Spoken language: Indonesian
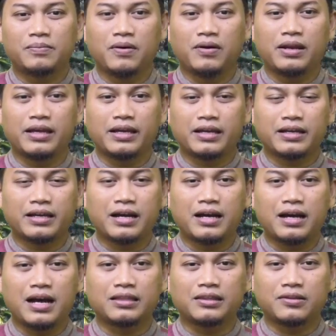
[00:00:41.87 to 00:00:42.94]

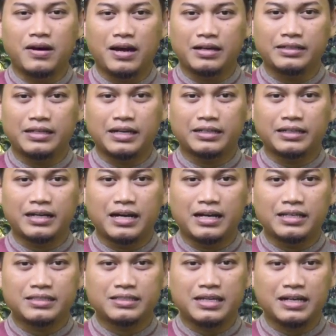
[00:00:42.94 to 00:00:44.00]
Bolehkah atau
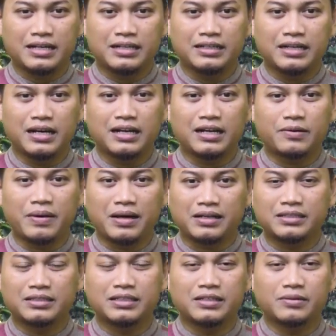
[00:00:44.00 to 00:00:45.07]
adakah standar
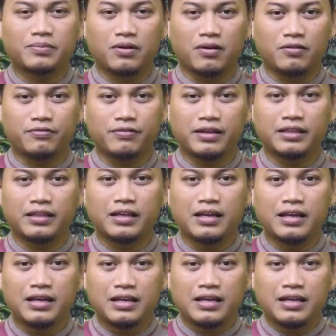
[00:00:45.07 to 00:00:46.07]
margin profit